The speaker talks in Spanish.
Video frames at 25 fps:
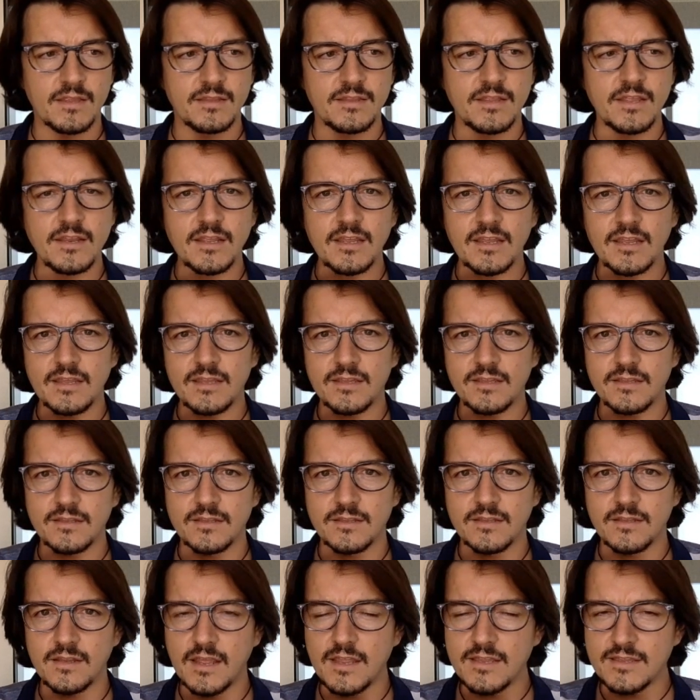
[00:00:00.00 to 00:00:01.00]
tienen
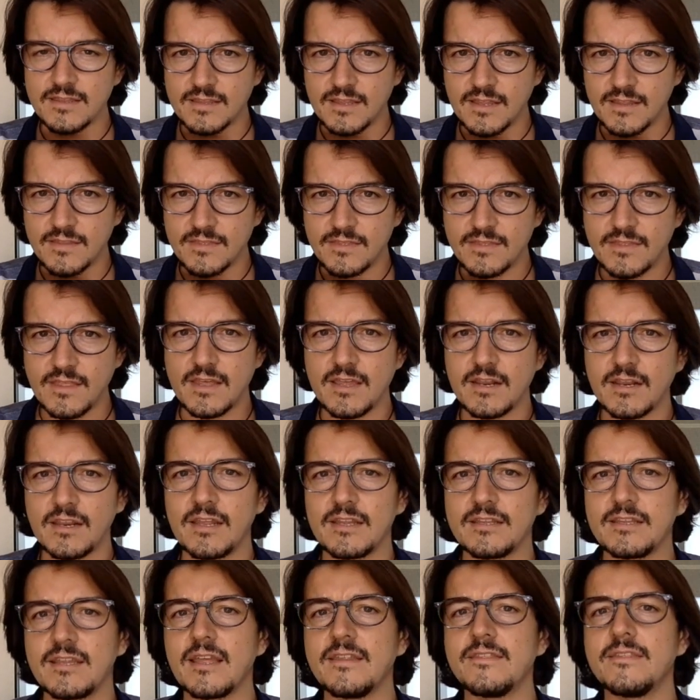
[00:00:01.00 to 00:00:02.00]
que entender
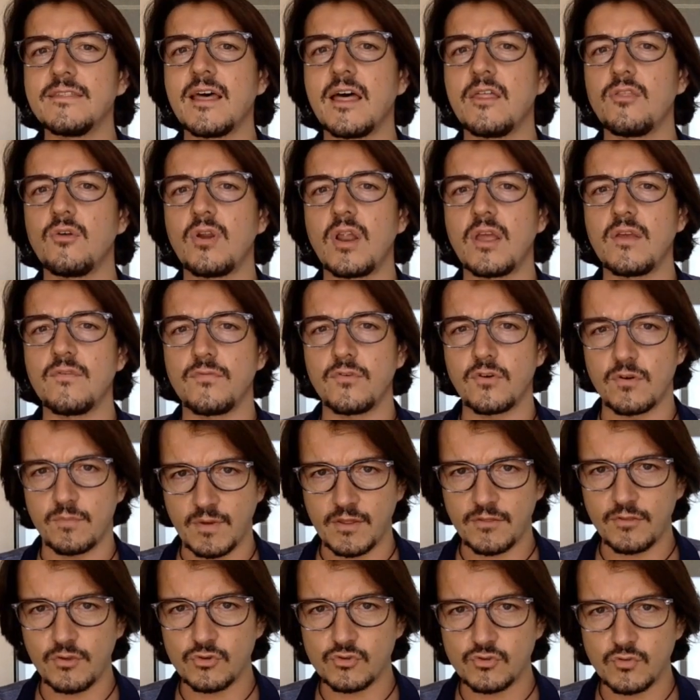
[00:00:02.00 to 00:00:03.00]
que te han dado la
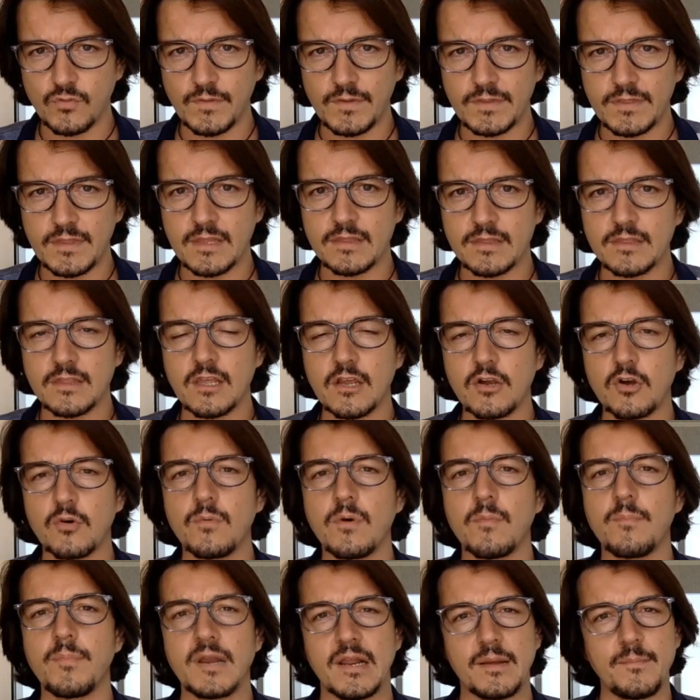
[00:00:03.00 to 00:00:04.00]
información suficiente
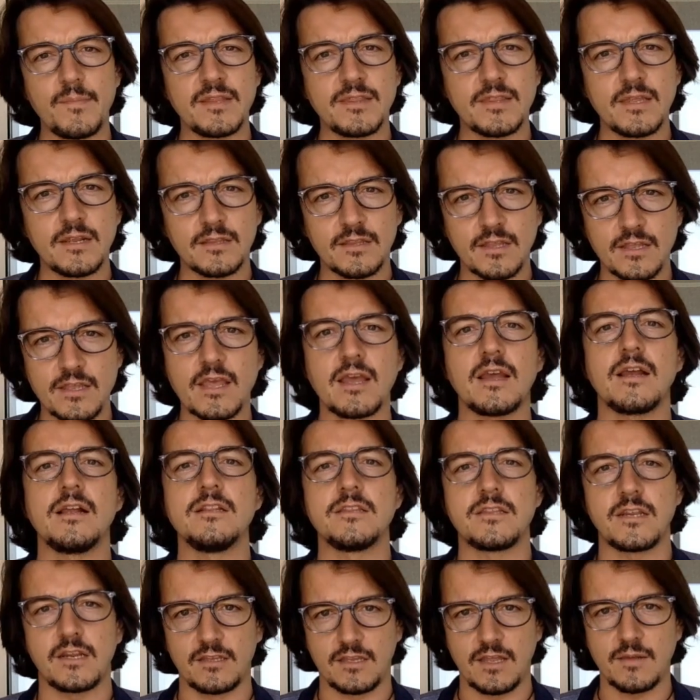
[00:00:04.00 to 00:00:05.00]
como para meterte ya en
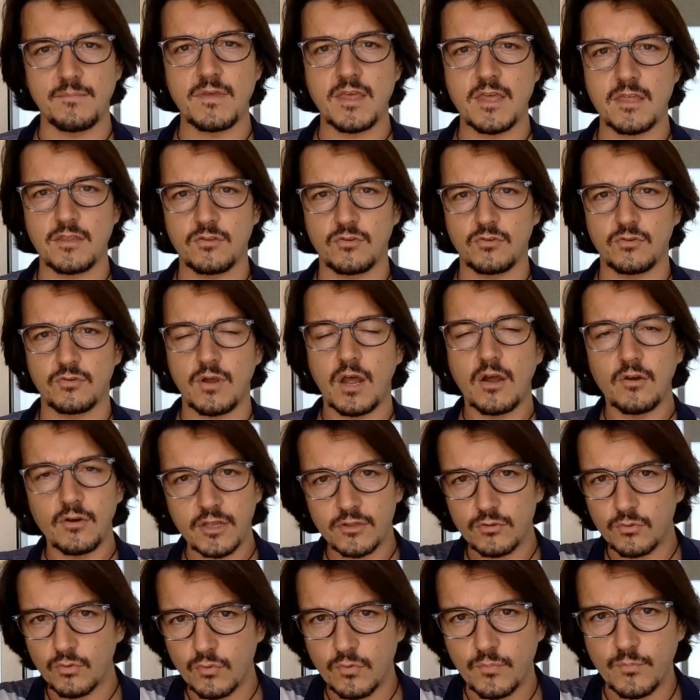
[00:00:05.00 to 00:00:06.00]
el tratamiento, aunque
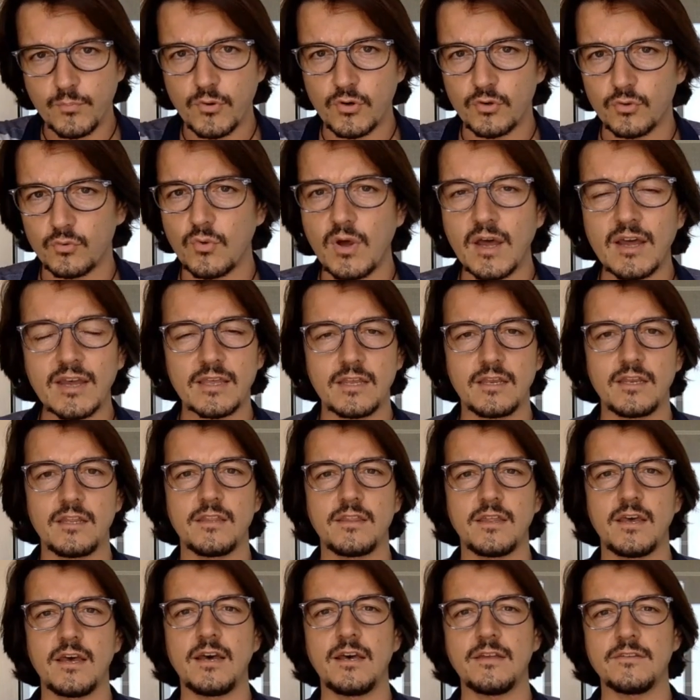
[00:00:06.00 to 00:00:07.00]
tú por tu
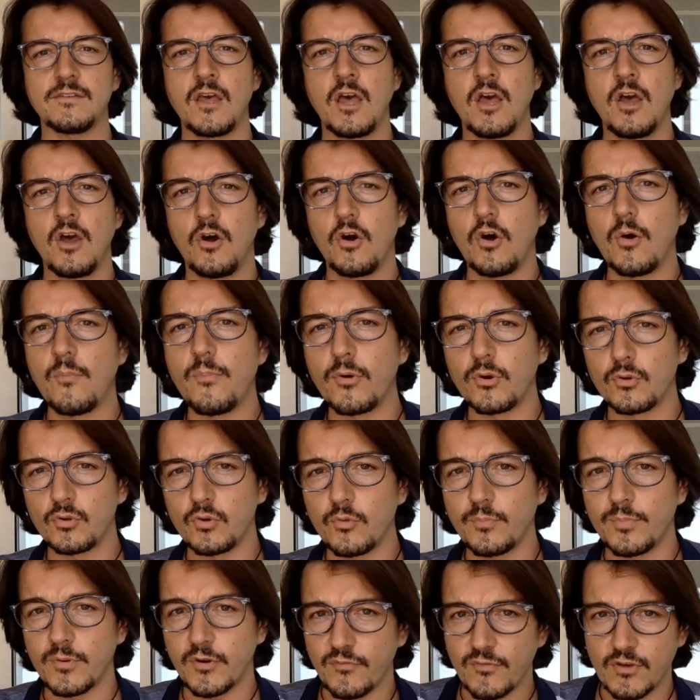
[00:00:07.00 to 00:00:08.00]
agilidad o por
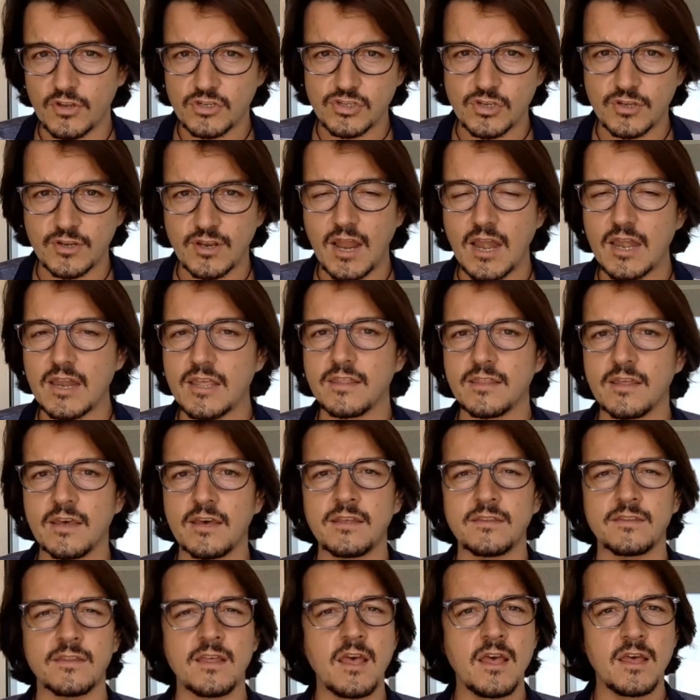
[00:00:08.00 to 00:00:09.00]
tu
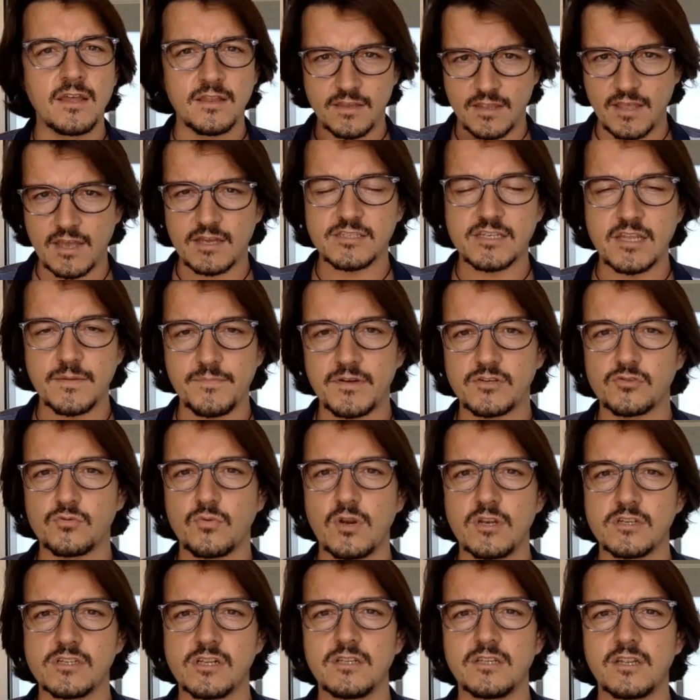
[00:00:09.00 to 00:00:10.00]
profesionalidad ya sepas
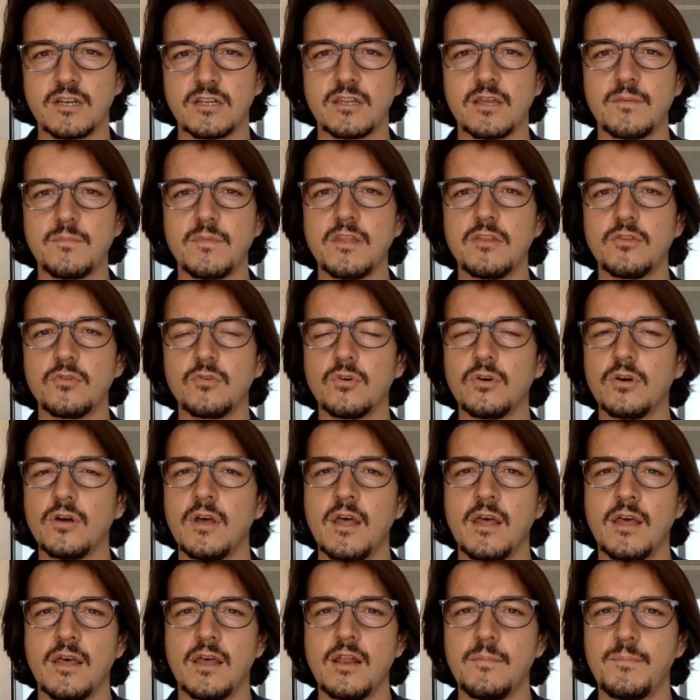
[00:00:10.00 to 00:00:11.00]
cuál es el tratamiento,
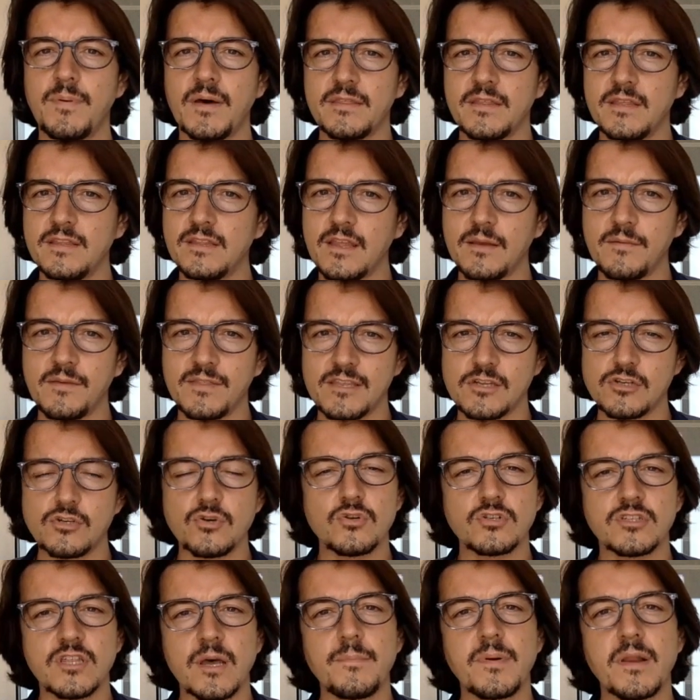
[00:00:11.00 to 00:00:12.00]
el paciente a veces
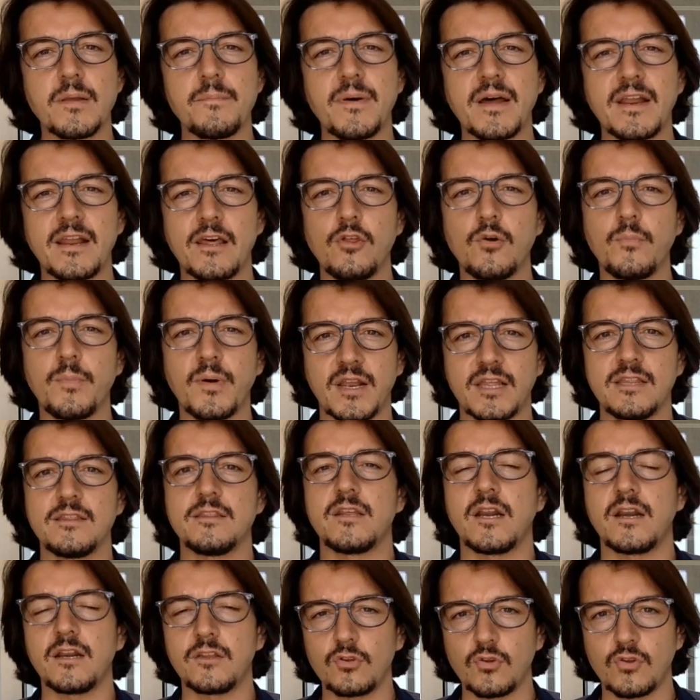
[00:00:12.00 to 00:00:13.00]
no está preparado para
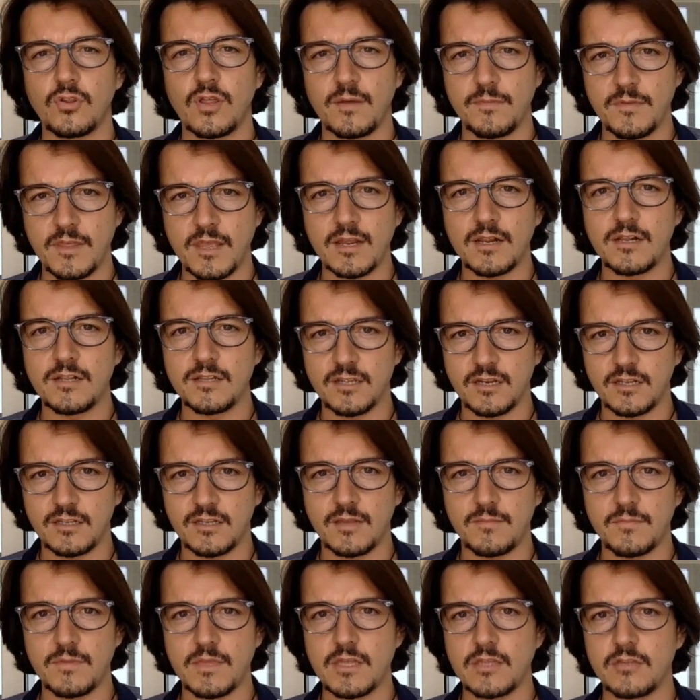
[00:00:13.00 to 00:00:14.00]
entrar todavía en el
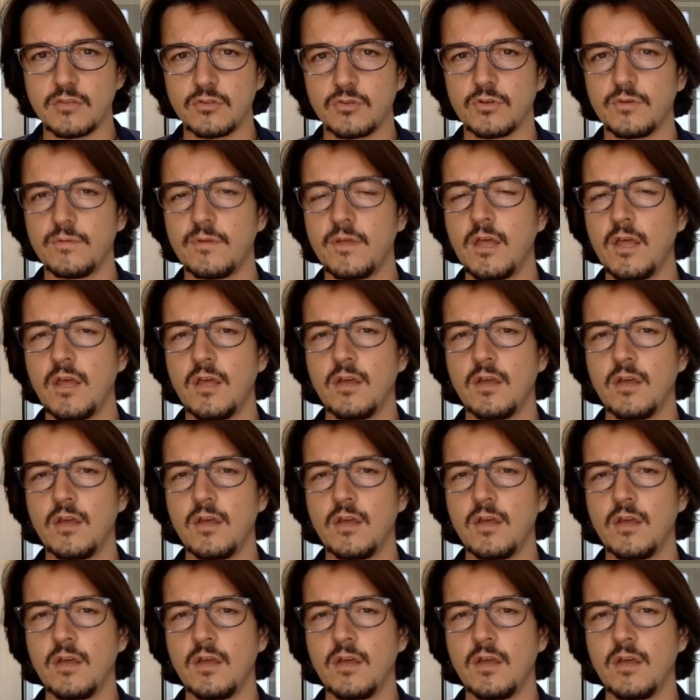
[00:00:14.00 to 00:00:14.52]
tratamiento.